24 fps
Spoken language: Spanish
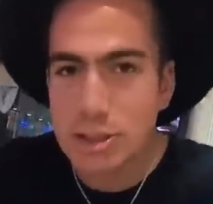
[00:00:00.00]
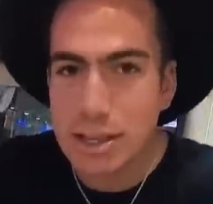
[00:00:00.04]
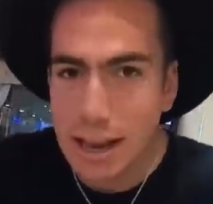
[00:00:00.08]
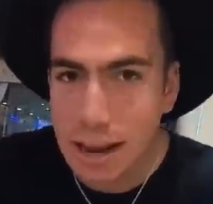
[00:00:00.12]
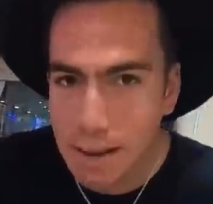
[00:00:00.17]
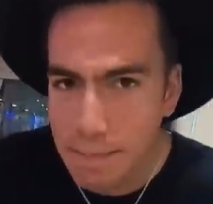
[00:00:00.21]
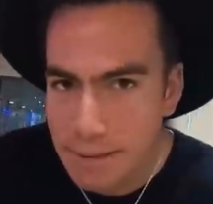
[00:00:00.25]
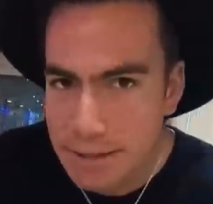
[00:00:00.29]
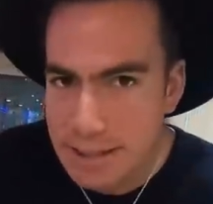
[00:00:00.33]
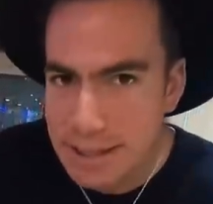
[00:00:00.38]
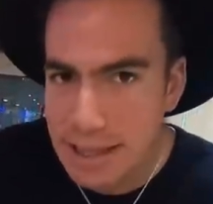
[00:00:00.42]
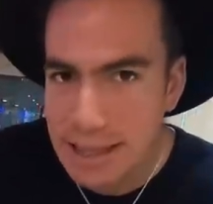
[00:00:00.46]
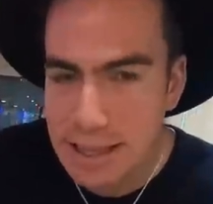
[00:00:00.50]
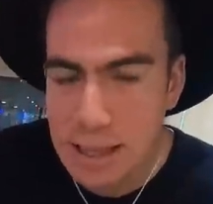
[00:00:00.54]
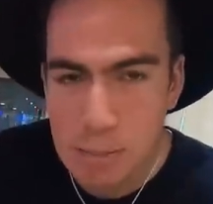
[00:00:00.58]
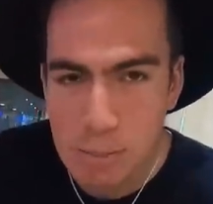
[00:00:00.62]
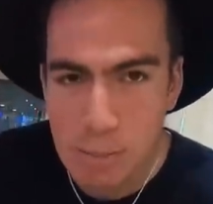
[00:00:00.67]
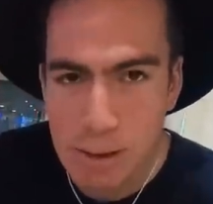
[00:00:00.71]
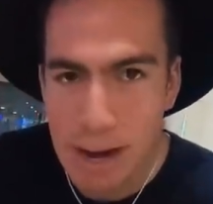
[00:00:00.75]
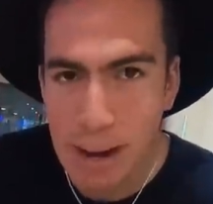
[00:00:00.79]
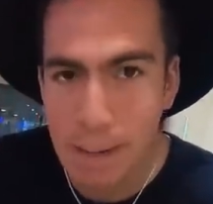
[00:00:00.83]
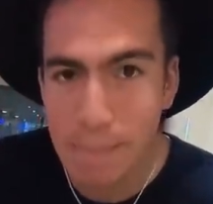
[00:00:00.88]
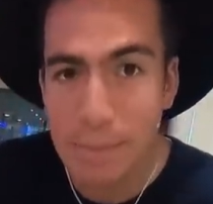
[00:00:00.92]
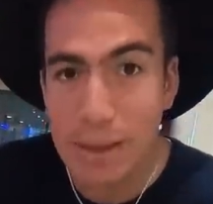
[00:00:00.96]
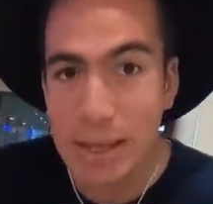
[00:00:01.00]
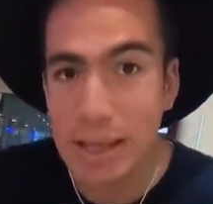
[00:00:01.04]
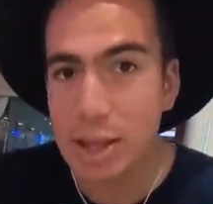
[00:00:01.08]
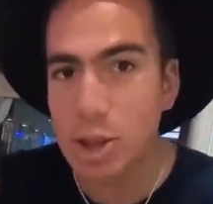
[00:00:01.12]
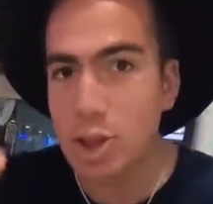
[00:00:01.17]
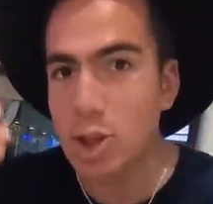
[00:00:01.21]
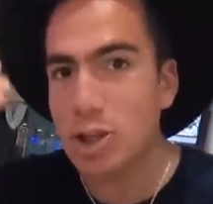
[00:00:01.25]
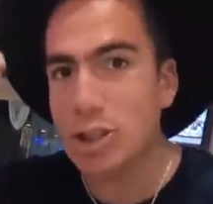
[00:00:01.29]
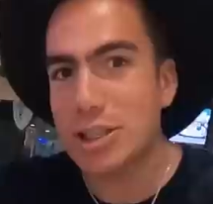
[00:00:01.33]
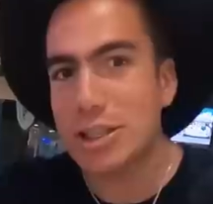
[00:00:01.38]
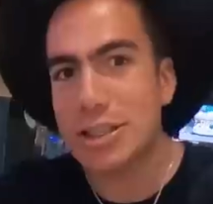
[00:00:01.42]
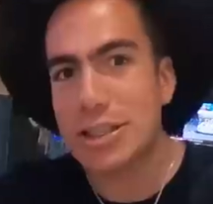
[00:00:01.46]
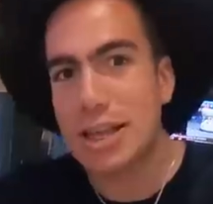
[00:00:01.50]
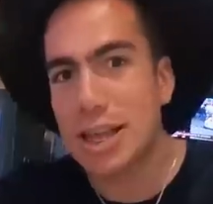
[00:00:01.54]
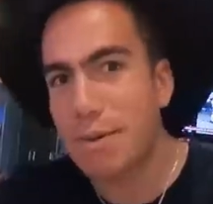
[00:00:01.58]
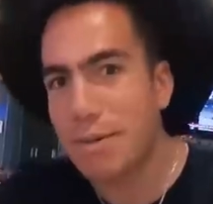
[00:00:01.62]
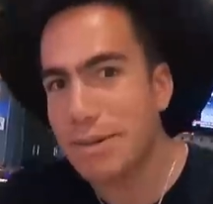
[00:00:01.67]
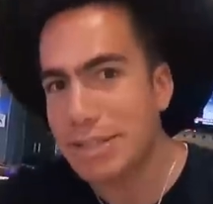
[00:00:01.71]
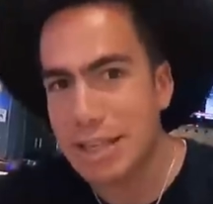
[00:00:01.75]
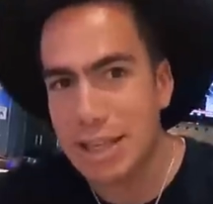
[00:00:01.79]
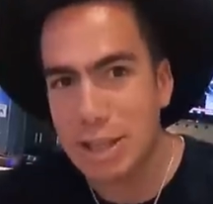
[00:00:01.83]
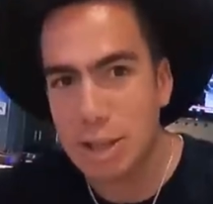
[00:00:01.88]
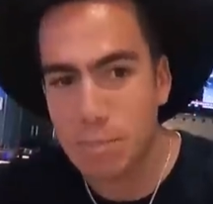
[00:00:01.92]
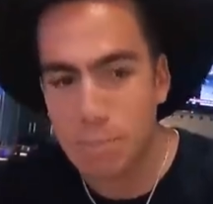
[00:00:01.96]
será bastante para mí, no sé si era
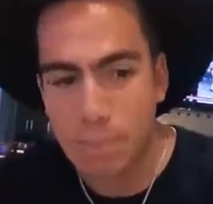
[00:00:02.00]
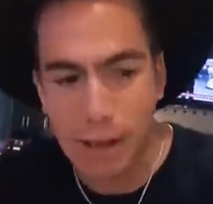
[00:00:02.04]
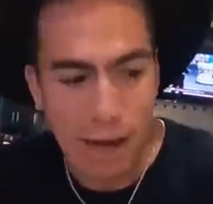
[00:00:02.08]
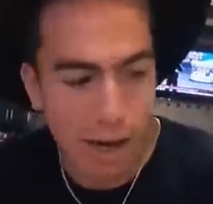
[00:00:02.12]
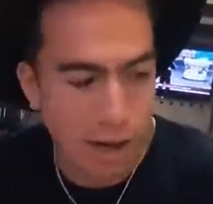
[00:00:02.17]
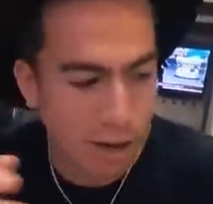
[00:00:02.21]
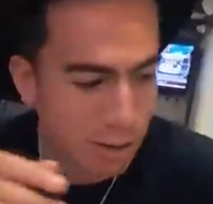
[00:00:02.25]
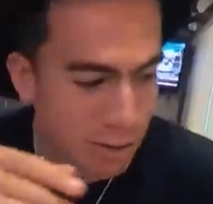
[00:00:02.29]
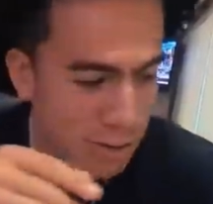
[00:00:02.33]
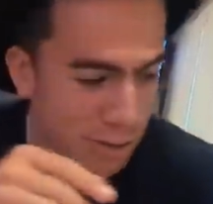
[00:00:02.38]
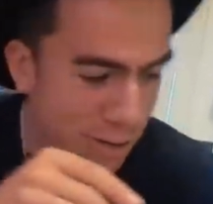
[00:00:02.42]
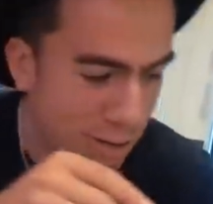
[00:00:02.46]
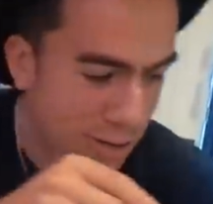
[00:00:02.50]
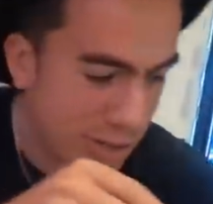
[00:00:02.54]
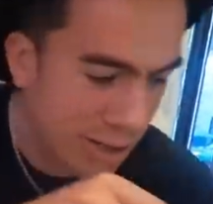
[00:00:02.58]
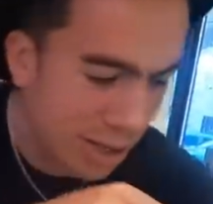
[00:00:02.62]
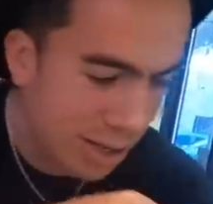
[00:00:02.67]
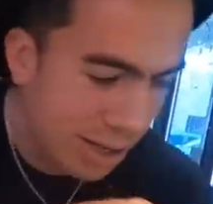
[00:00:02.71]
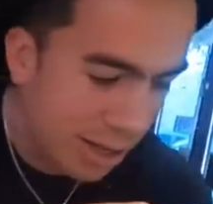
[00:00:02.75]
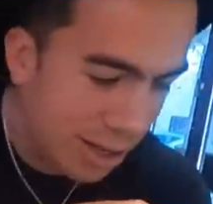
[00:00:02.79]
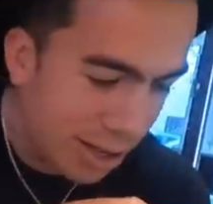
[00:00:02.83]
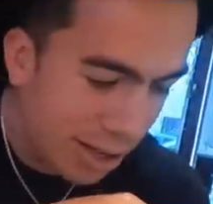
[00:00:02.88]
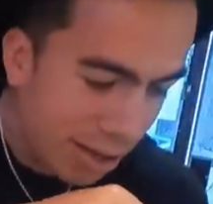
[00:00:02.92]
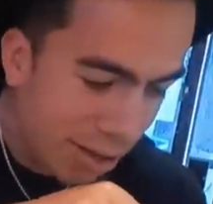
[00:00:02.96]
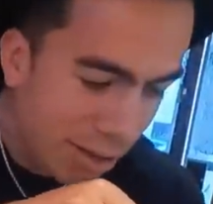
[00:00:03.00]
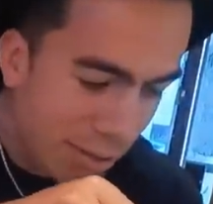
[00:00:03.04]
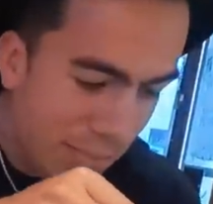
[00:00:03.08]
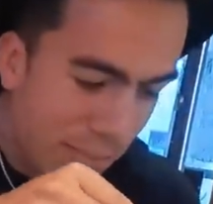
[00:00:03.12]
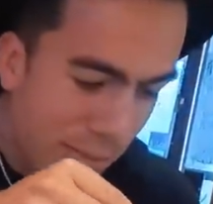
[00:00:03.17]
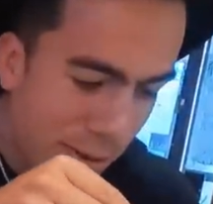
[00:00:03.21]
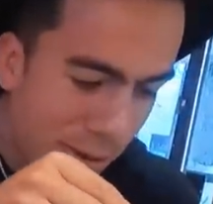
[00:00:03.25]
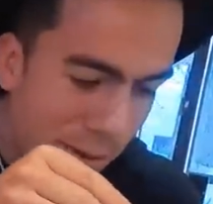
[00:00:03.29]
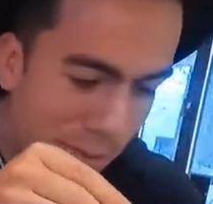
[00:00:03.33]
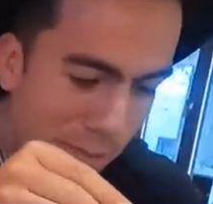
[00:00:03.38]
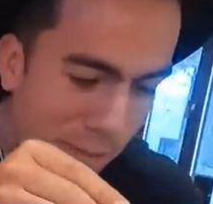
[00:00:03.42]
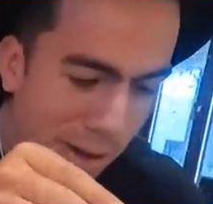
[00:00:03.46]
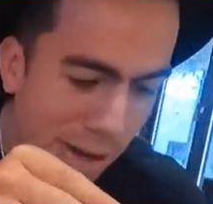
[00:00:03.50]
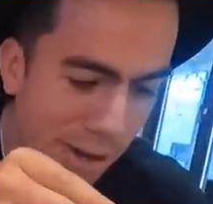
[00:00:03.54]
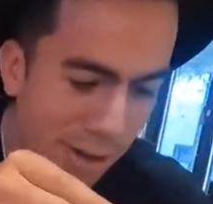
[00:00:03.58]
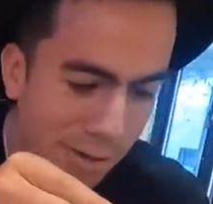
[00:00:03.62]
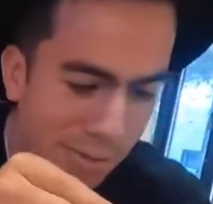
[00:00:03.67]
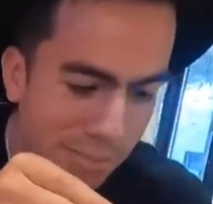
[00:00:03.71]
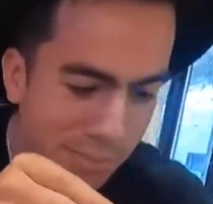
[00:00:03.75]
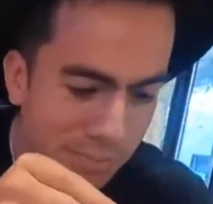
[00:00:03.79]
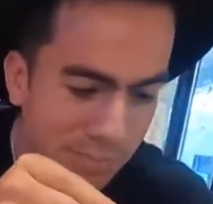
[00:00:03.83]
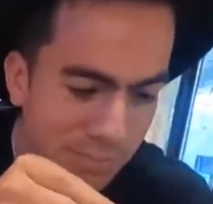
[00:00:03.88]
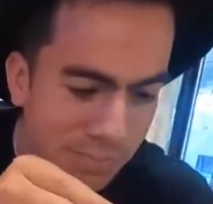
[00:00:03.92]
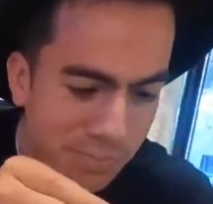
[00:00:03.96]
bastante para los dos. Pero bueno,
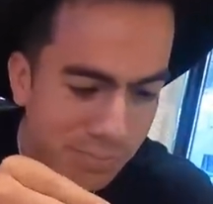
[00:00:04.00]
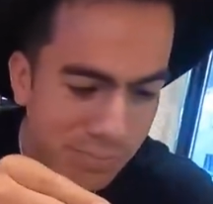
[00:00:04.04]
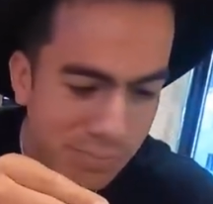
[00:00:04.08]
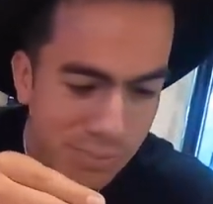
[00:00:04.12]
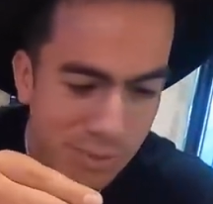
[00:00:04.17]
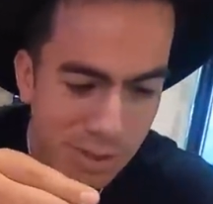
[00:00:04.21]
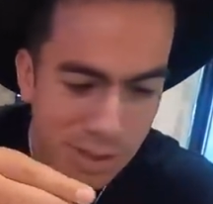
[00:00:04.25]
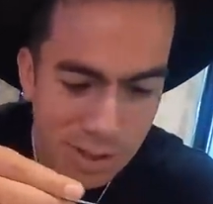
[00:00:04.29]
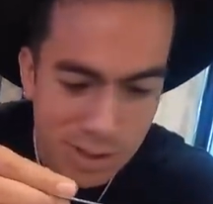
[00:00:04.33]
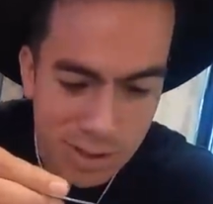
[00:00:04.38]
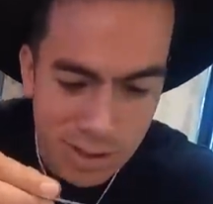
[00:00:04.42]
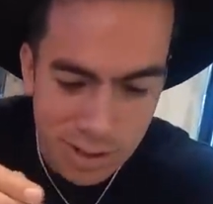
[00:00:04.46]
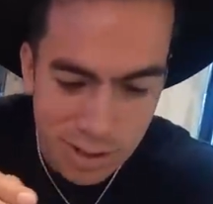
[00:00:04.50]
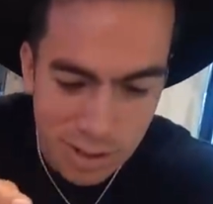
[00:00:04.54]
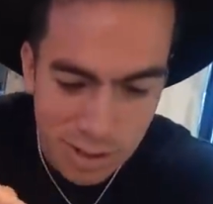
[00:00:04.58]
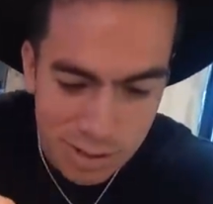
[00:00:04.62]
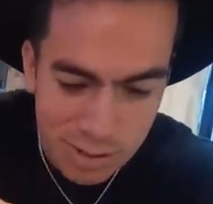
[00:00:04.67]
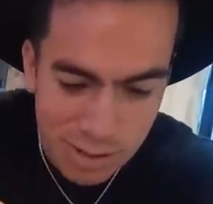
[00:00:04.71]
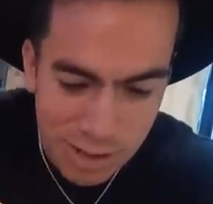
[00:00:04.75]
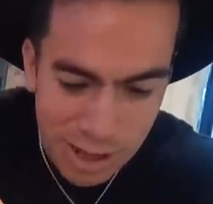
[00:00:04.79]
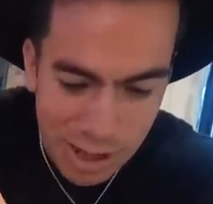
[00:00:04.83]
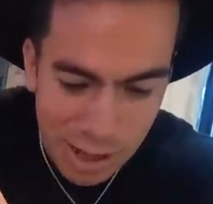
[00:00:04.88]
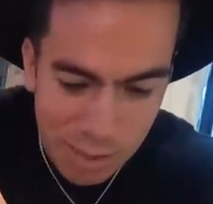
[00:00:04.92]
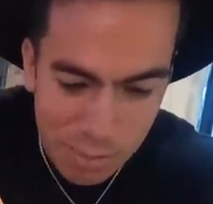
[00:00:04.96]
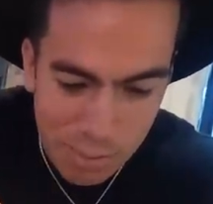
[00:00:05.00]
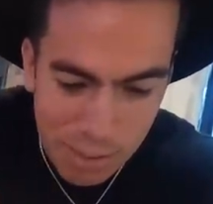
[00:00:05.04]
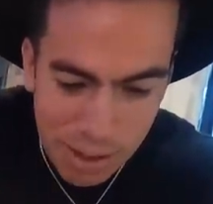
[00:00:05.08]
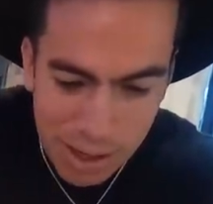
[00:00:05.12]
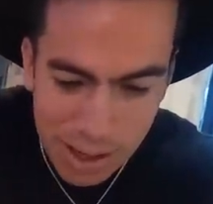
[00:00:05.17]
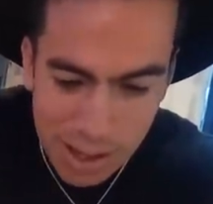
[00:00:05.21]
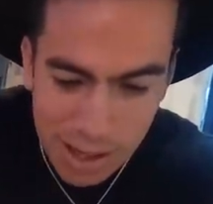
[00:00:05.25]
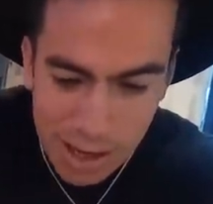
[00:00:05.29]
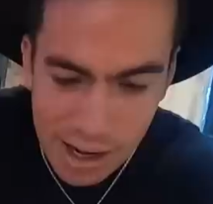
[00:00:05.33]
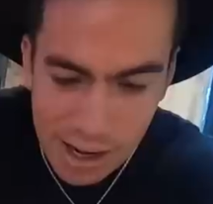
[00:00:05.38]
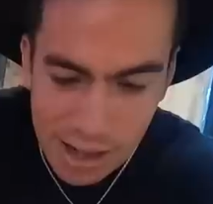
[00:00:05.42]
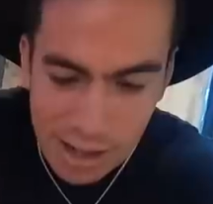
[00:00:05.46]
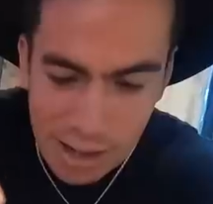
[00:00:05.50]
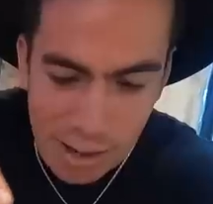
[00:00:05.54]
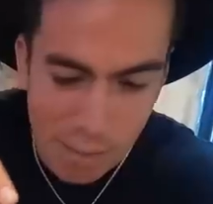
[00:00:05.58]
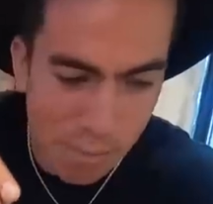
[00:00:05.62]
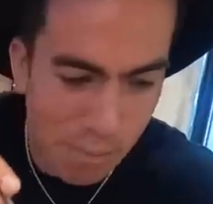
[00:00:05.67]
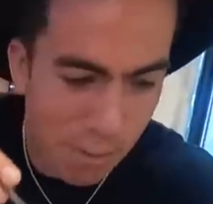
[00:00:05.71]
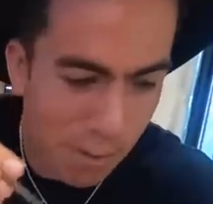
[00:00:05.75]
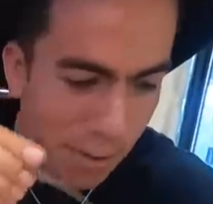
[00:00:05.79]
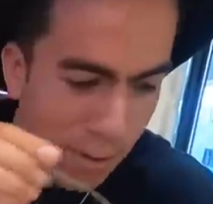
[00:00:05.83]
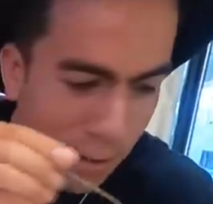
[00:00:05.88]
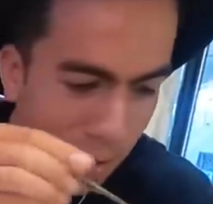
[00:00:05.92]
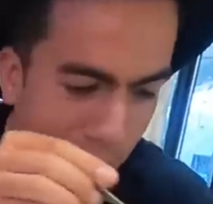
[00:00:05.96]
nosotros no hay que perder el tiempo.